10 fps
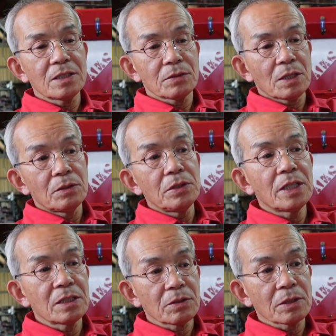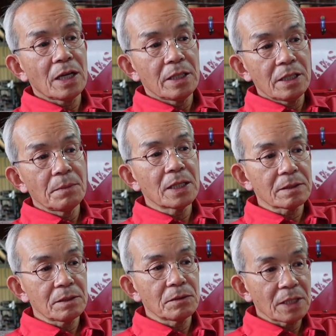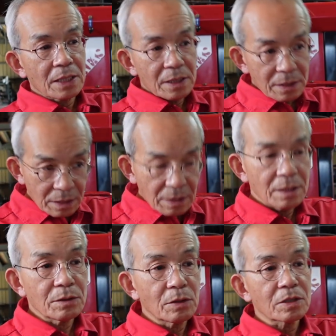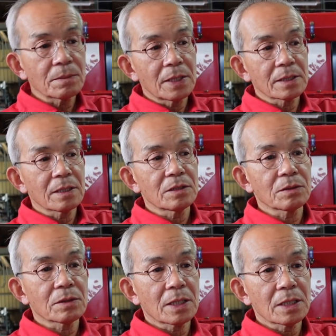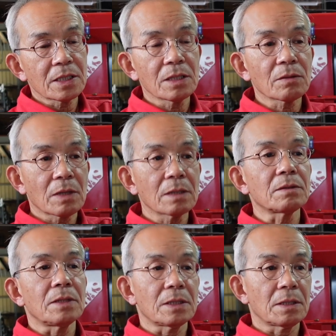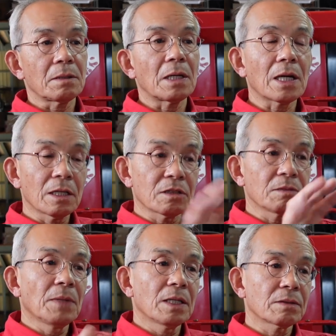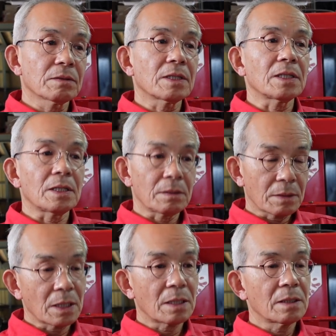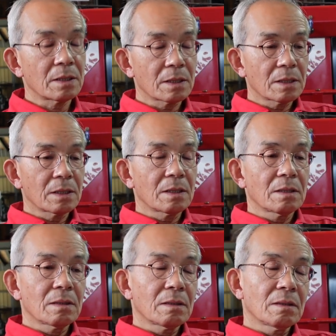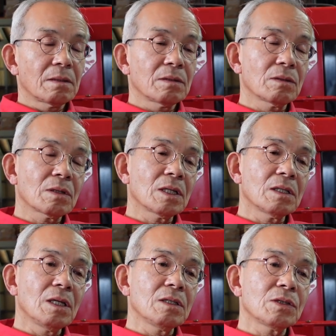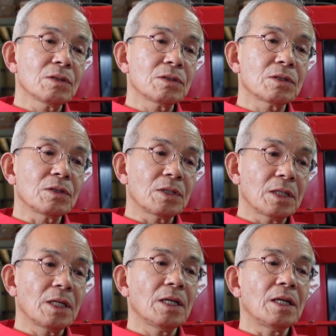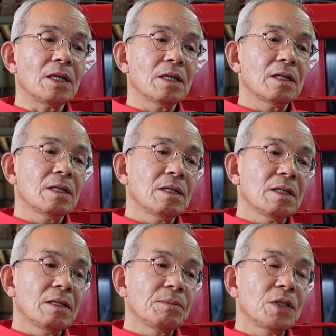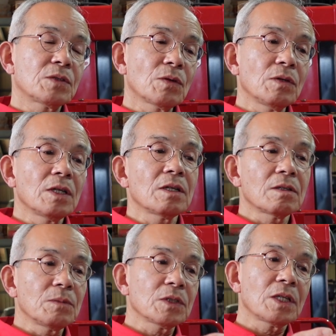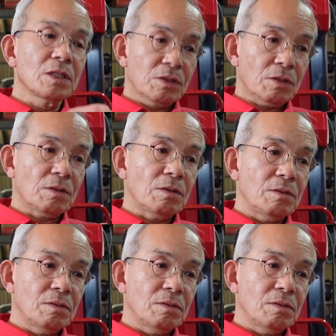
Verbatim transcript: 状態、浮いた状態、被膜の中で動き回ってる状態がちゃんと確保できてるか、軽く回ることができるか。それから燃焼室行ってピストンリングも成長、